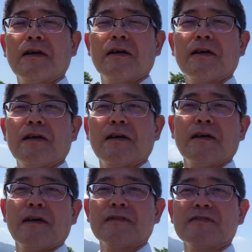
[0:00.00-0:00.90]

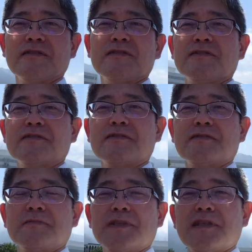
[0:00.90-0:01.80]
あ暑いで
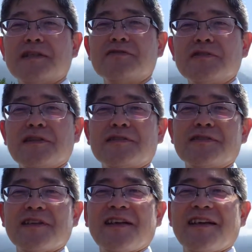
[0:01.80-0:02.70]
すめちゃ暑いで
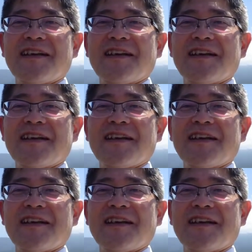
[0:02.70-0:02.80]
す